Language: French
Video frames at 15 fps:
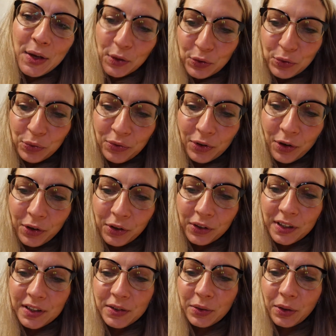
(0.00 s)
Ce vlog
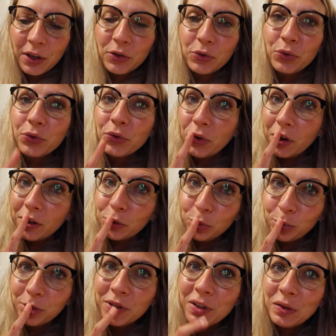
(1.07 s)
qui sera, je sens, un tout
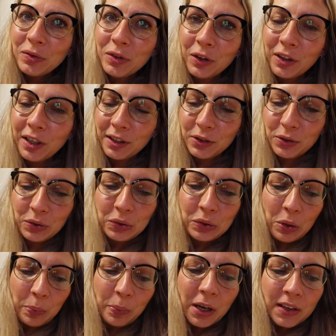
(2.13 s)
petit vlog
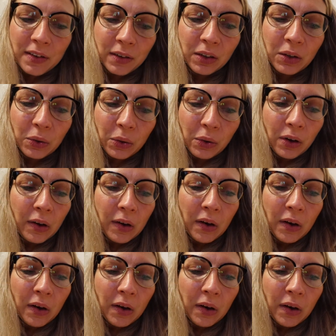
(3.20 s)
lecture parce que